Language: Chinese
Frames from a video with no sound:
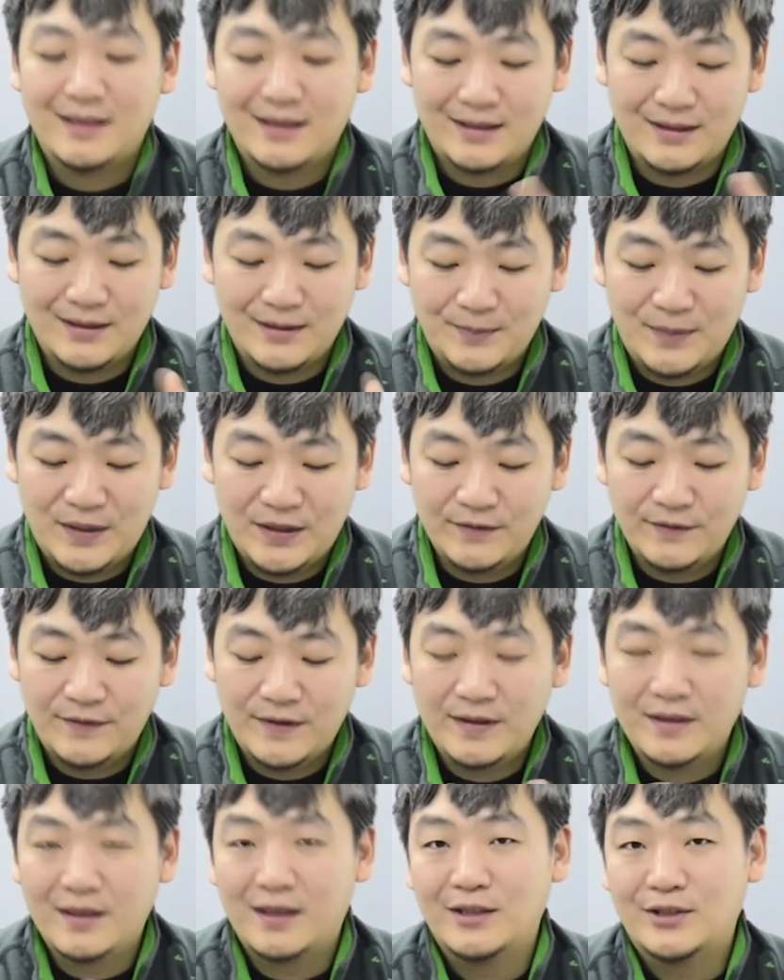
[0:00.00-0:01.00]
呃评
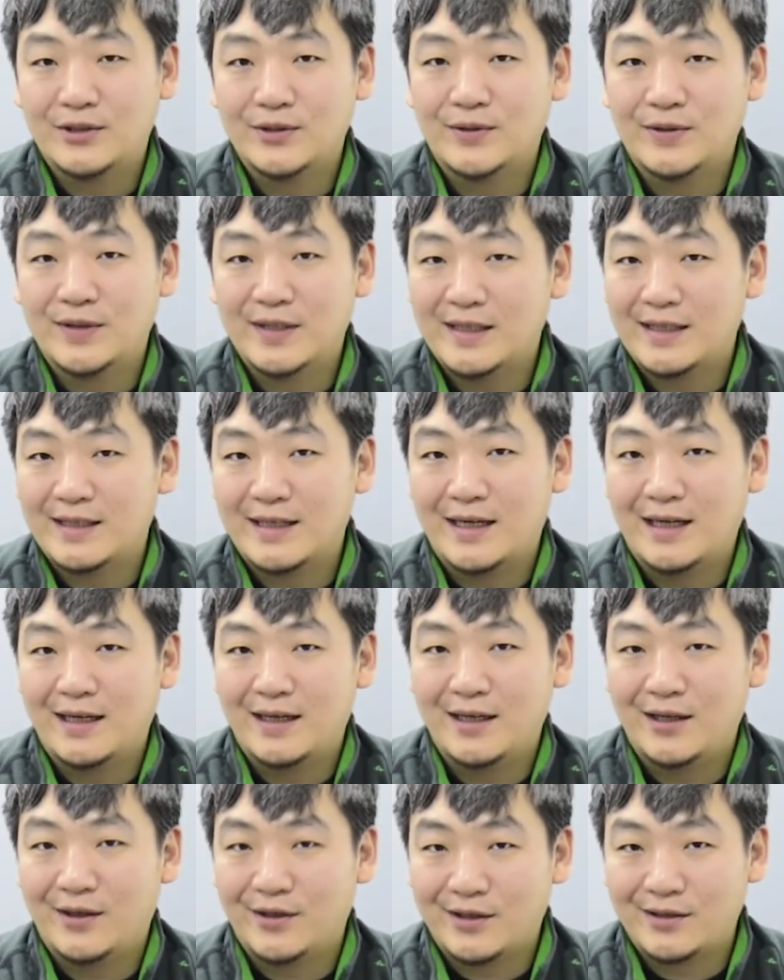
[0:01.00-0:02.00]
分呢，就跟大家
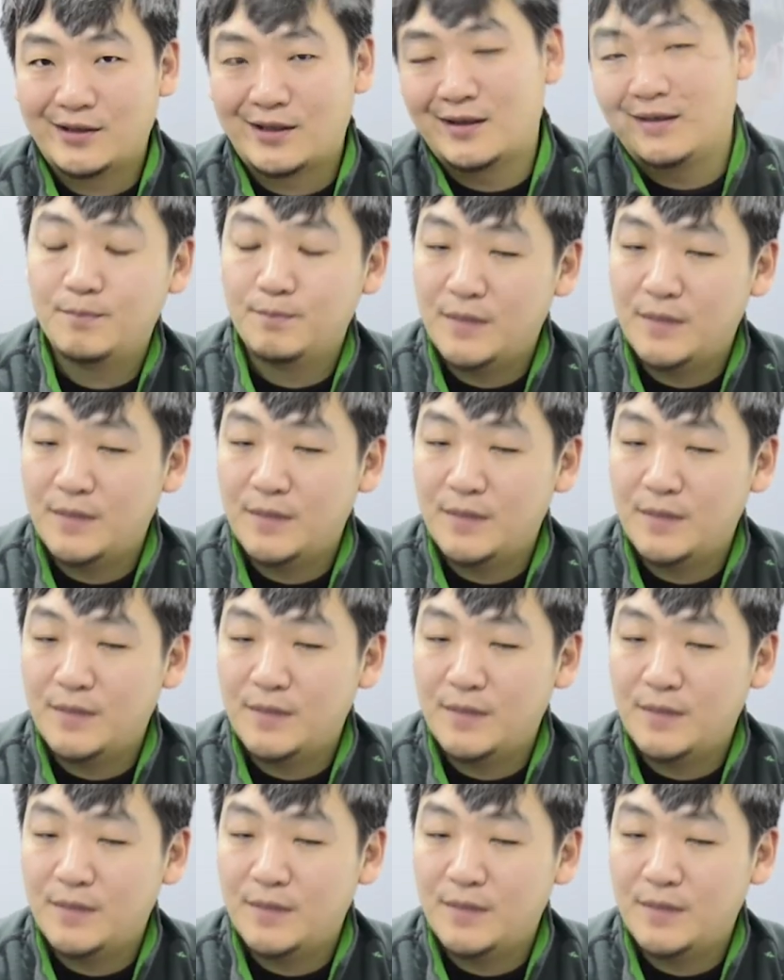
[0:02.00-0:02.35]
聊到这儿。